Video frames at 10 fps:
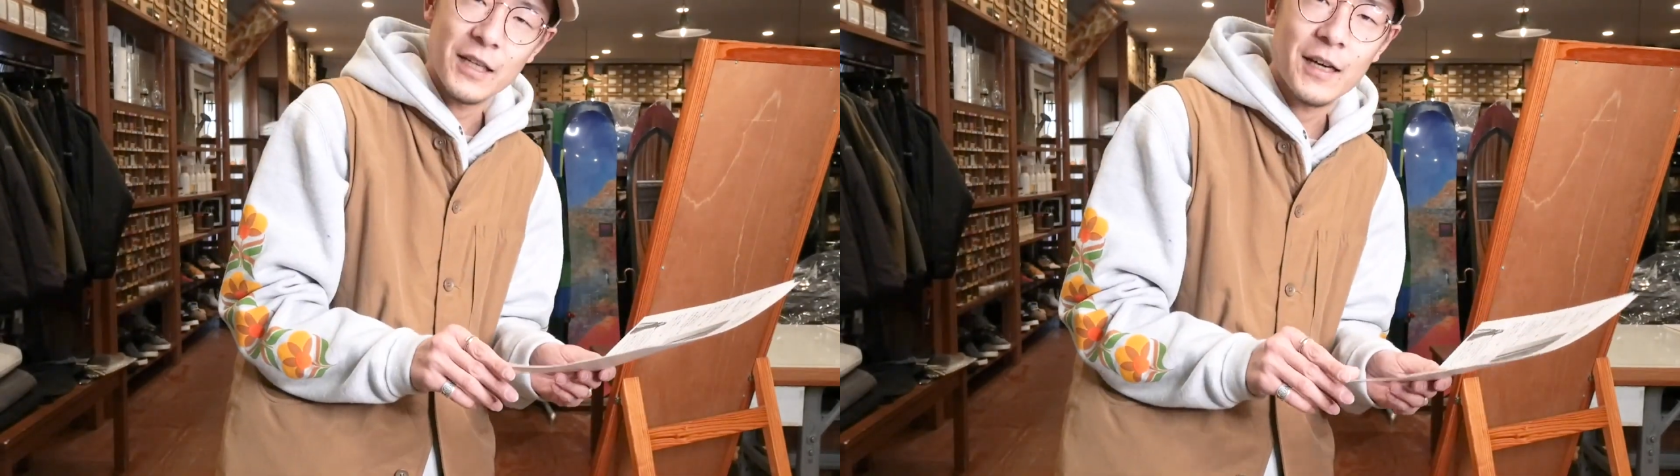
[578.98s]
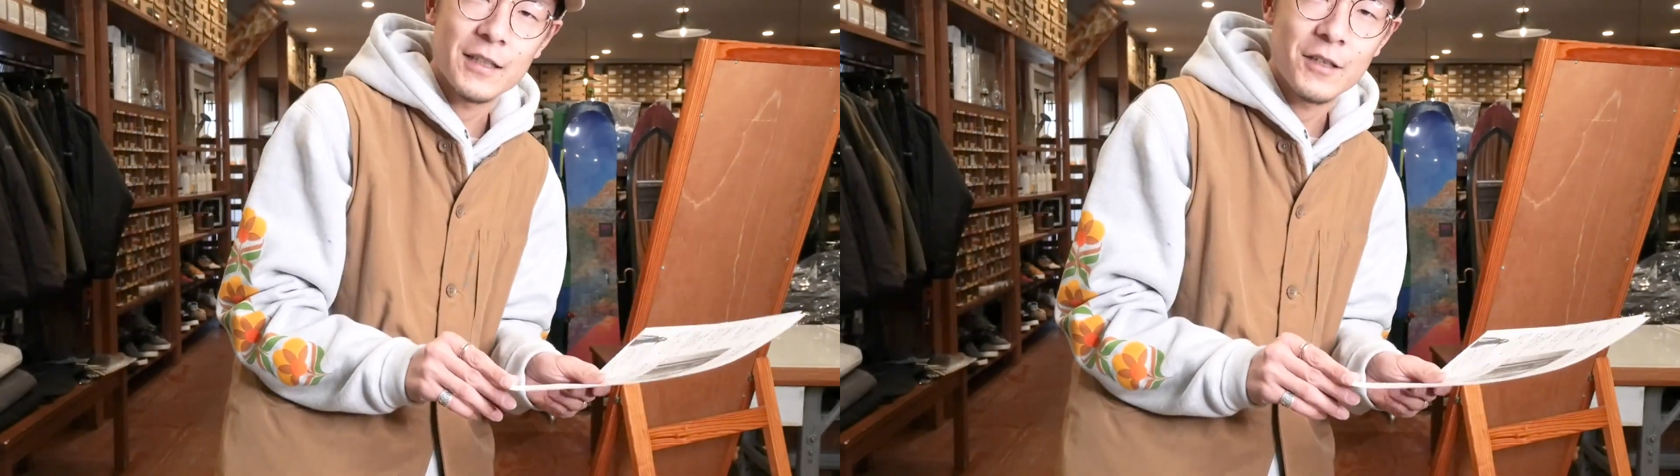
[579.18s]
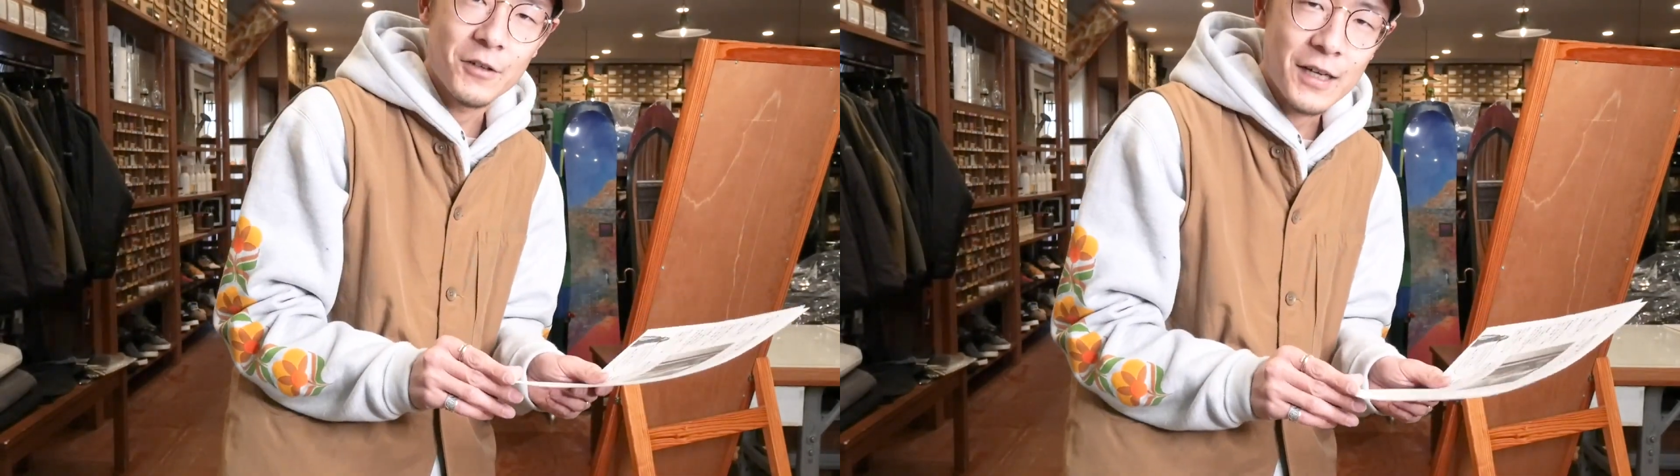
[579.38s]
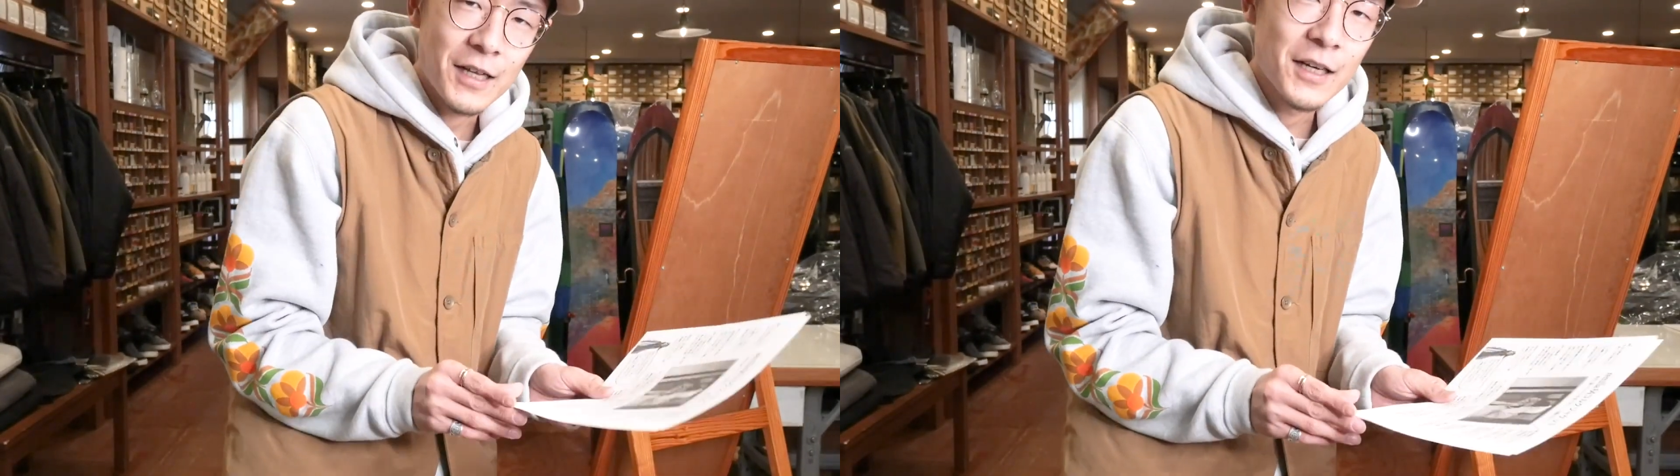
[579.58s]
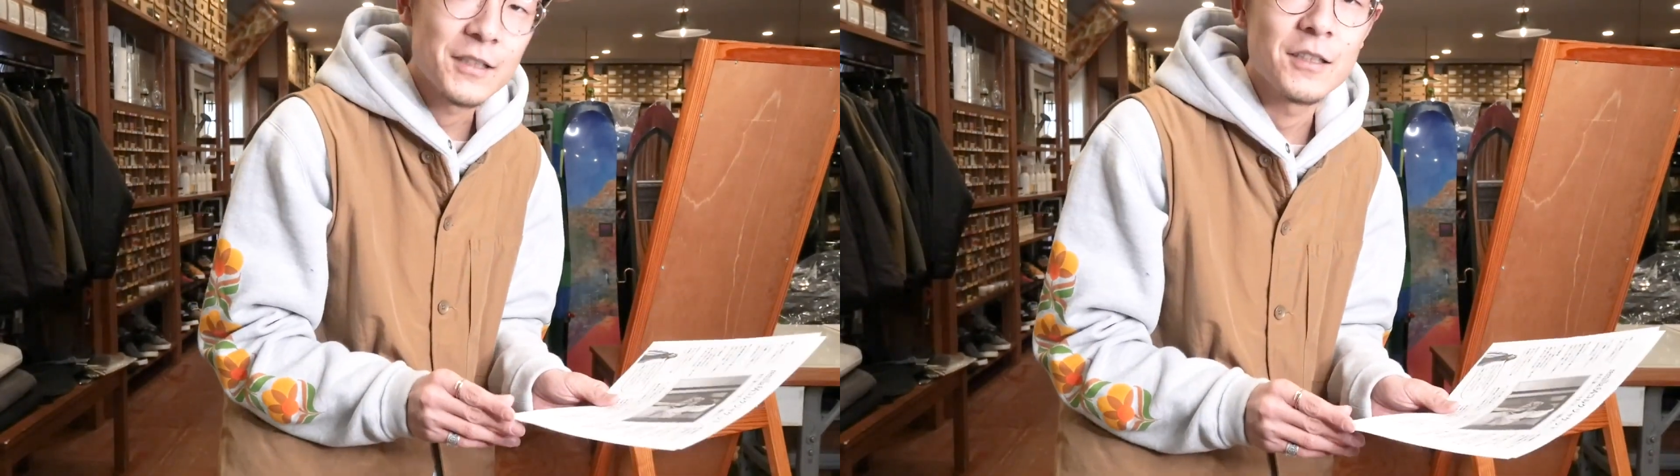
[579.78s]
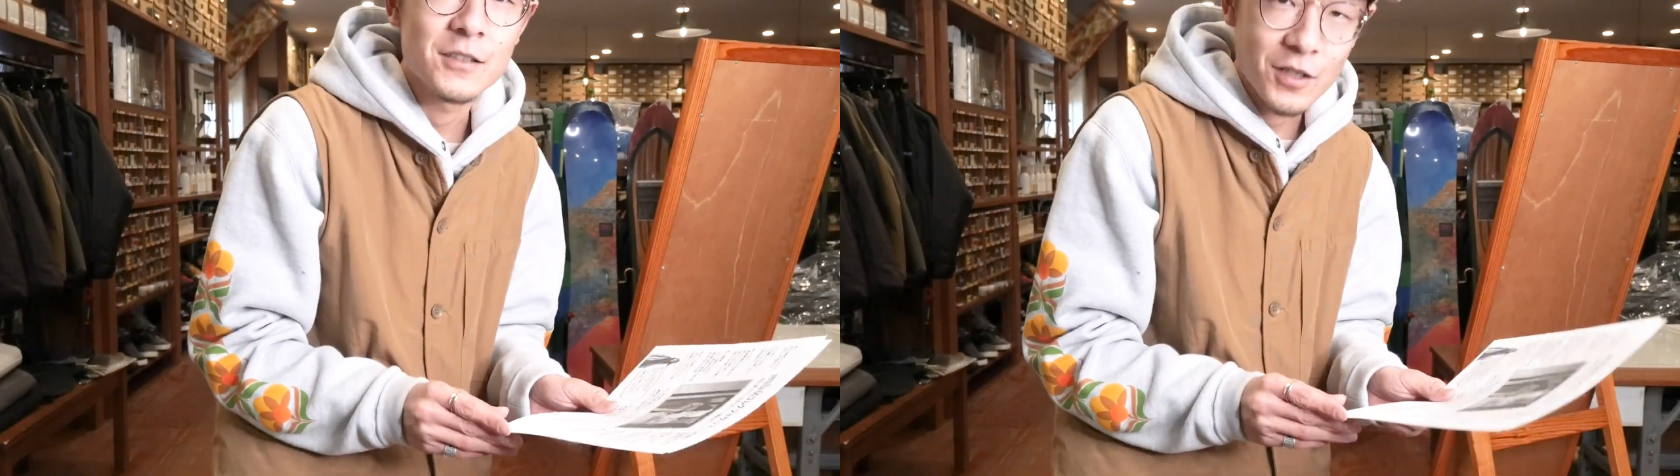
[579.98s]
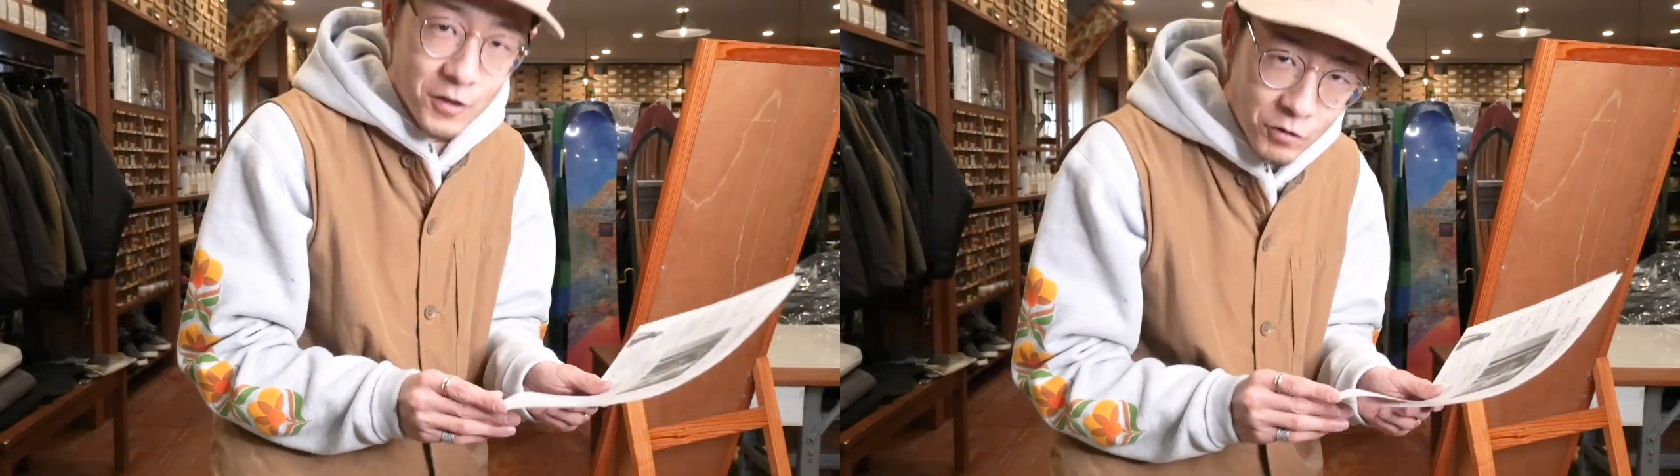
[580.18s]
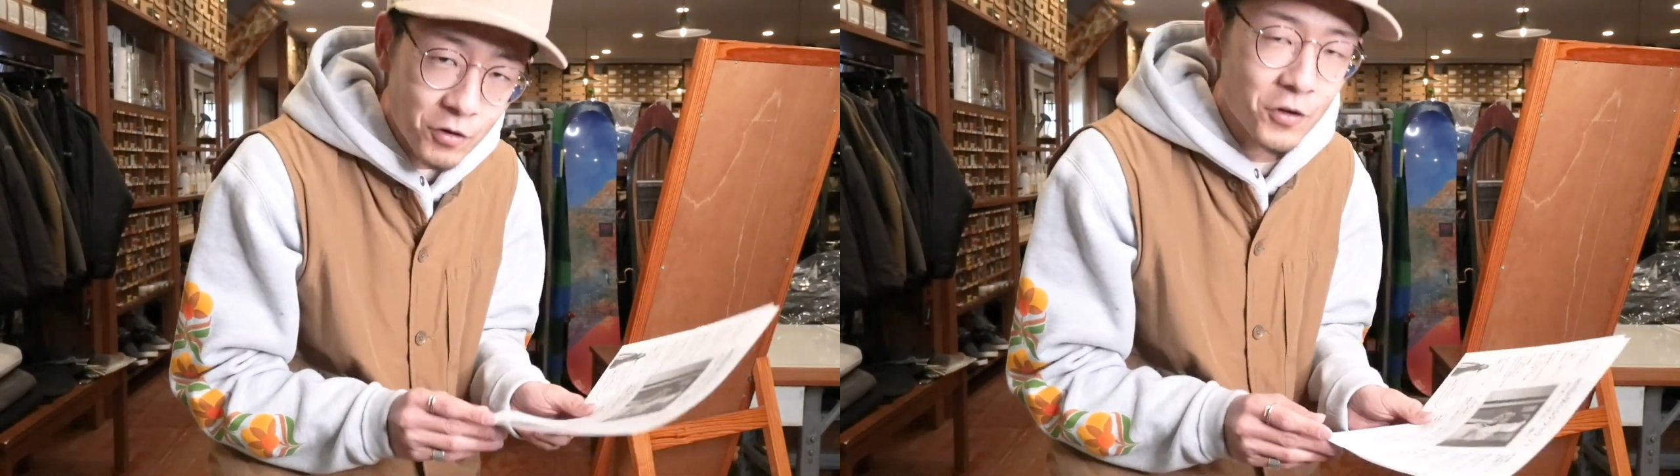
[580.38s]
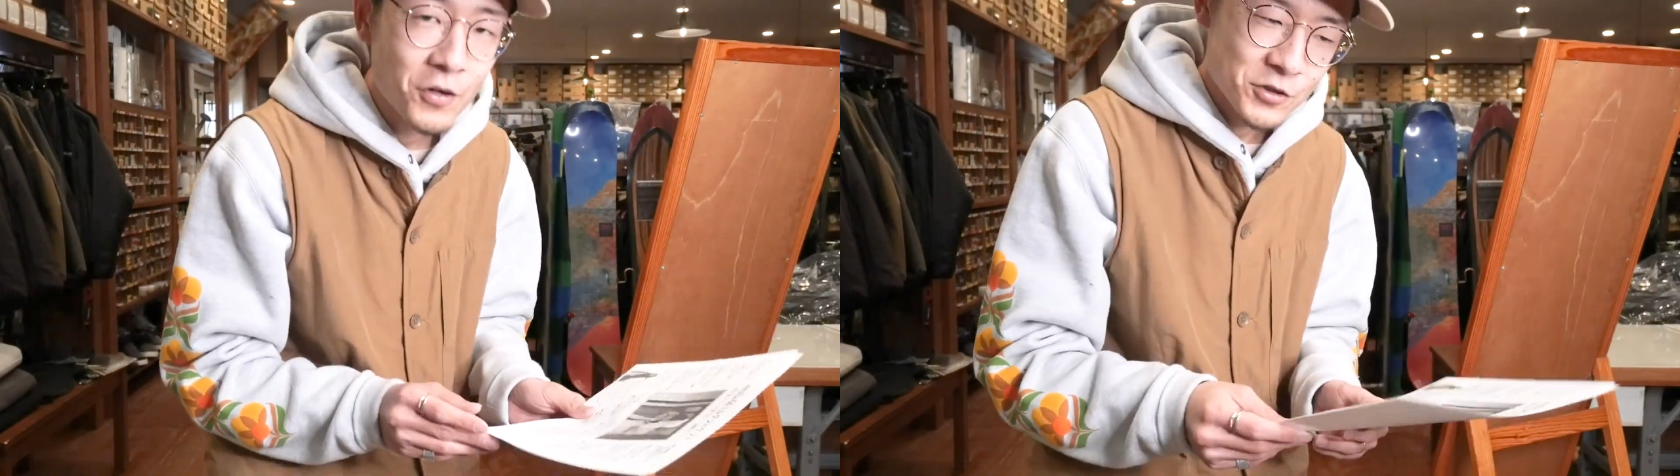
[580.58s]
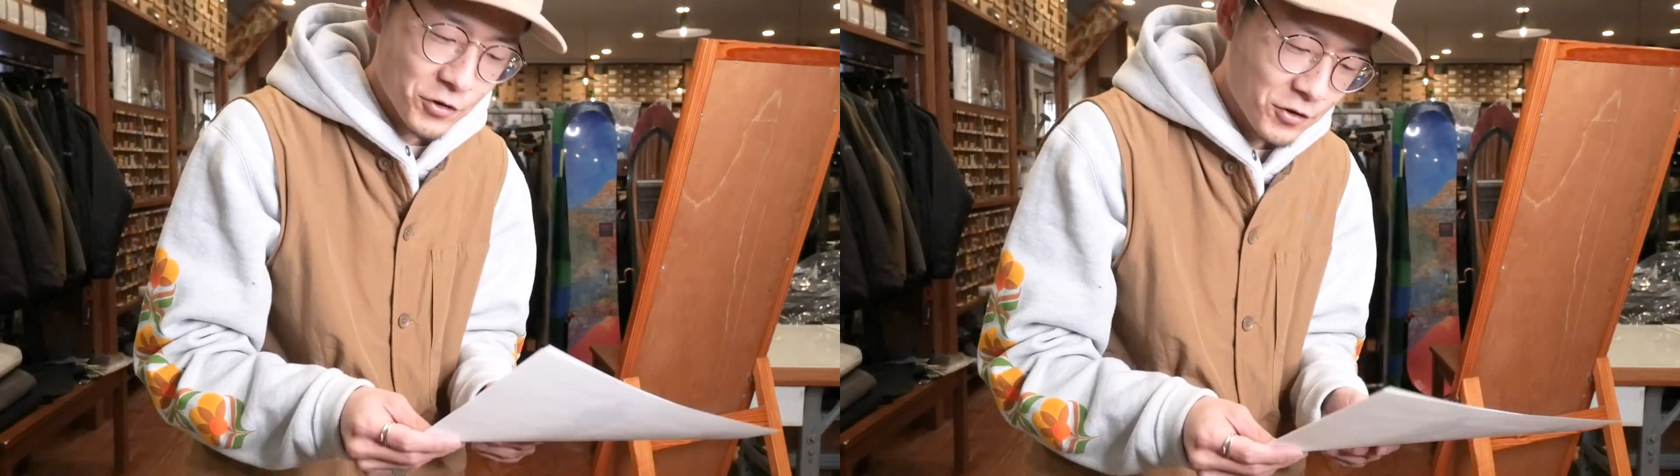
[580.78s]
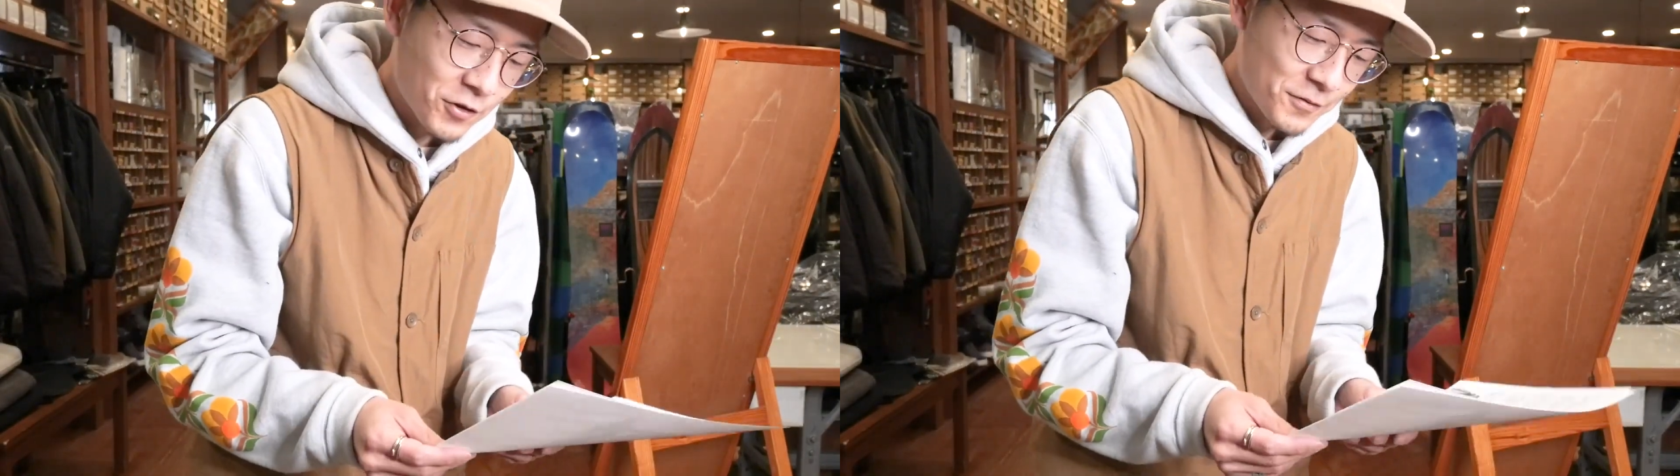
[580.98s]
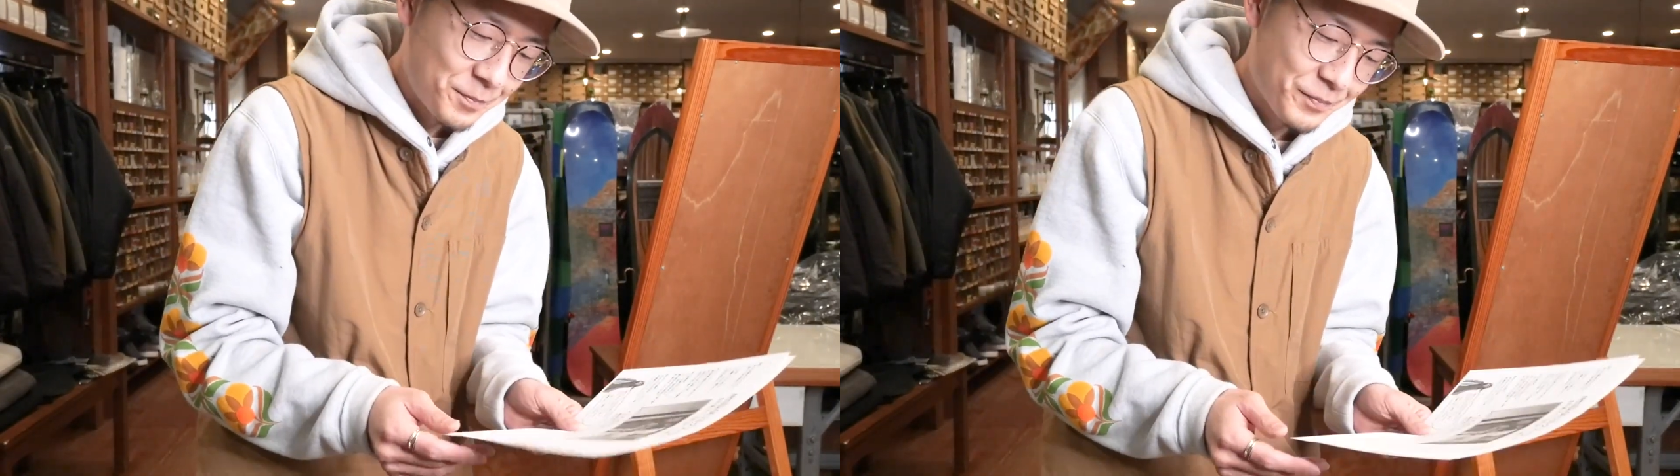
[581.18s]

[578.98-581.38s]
さい方はあれなんですけどちょっと